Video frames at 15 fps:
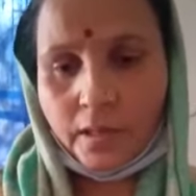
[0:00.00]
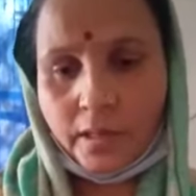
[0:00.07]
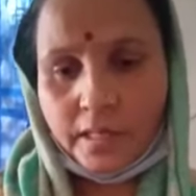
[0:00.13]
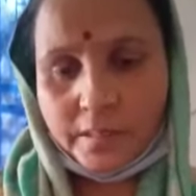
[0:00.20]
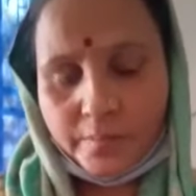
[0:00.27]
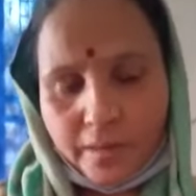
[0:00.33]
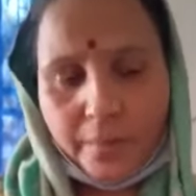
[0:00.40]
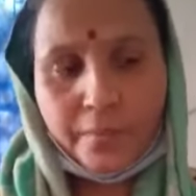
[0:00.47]

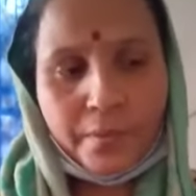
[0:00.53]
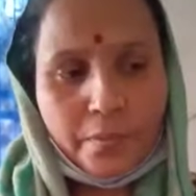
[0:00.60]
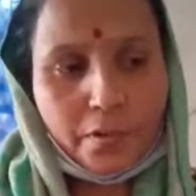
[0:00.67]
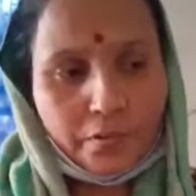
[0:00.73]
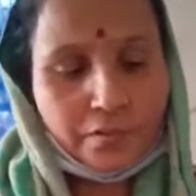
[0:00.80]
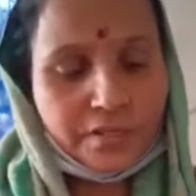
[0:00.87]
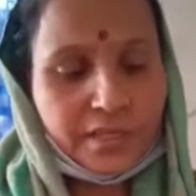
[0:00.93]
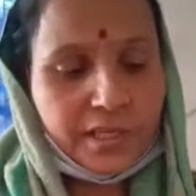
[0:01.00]
इसमें हमें
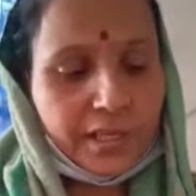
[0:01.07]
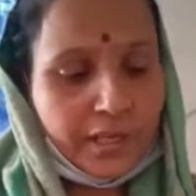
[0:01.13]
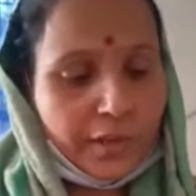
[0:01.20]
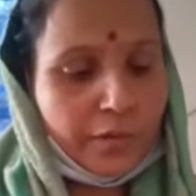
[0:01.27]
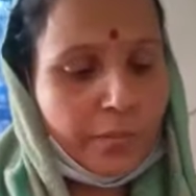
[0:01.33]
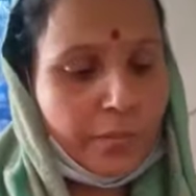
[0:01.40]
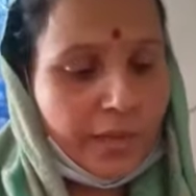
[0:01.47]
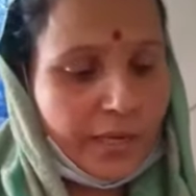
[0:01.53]
बहुत कुछ
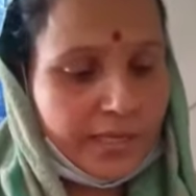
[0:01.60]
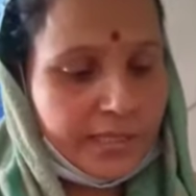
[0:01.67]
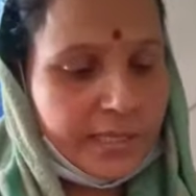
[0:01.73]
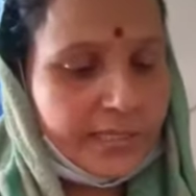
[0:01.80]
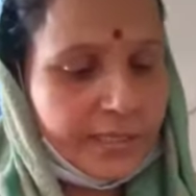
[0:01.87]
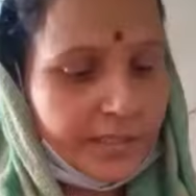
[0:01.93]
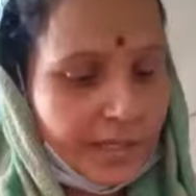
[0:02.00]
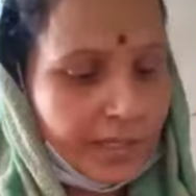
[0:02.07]
सीखने को मिला
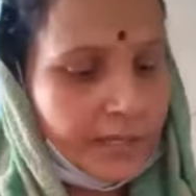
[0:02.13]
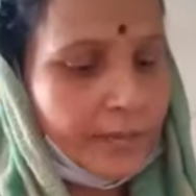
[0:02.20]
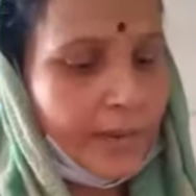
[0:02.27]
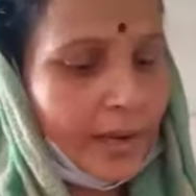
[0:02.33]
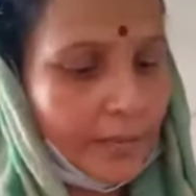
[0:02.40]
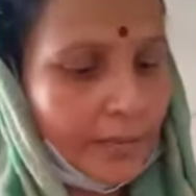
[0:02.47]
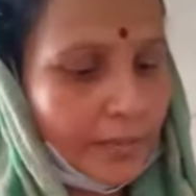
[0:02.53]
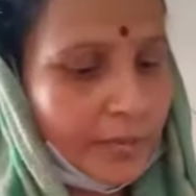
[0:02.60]
जैसे डॉक्टर
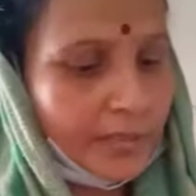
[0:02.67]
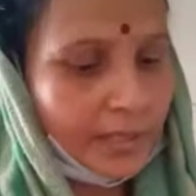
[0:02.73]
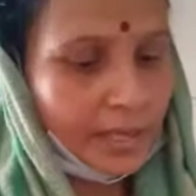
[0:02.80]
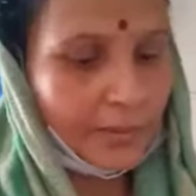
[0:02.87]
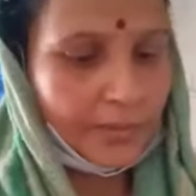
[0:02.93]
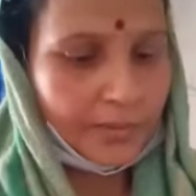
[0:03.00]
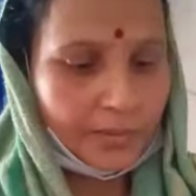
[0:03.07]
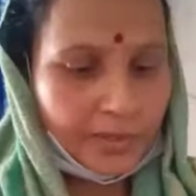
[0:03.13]
मैडम ने
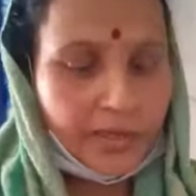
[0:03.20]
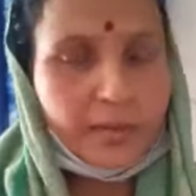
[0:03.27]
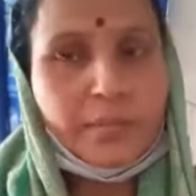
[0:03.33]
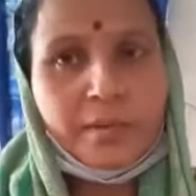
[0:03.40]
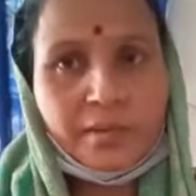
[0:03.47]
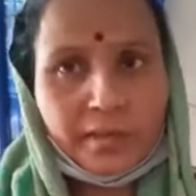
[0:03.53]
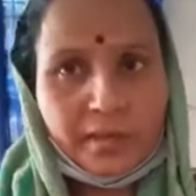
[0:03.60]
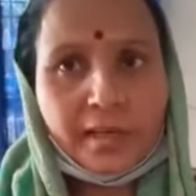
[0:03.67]
बताया अभी नीलम
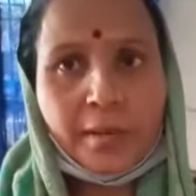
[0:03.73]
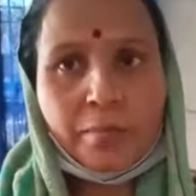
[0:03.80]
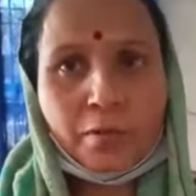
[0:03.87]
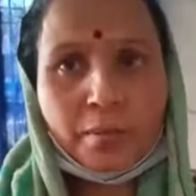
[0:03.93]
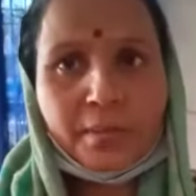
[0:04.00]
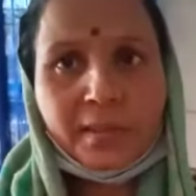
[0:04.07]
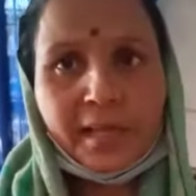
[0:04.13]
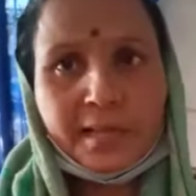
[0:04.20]
दीदी ने
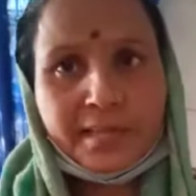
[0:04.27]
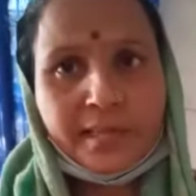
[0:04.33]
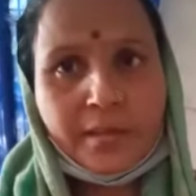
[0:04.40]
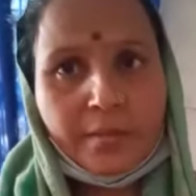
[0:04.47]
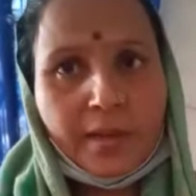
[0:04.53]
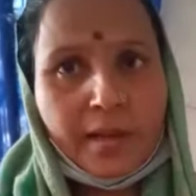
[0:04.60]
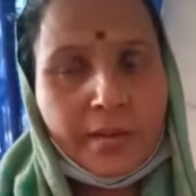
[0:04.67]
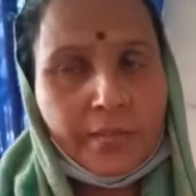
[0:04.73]
आपको बताया
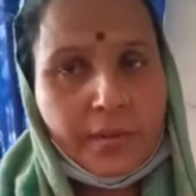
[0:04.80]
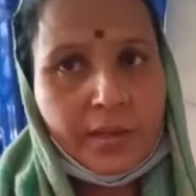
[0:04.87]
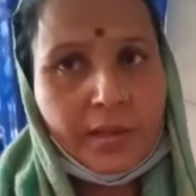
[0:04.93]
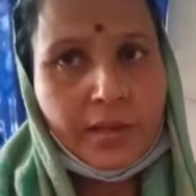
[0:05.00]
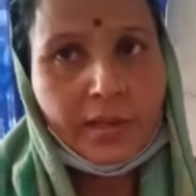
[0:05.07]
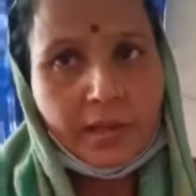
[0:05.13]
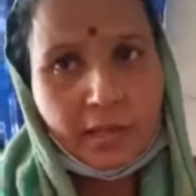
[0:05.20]
इसके बारे में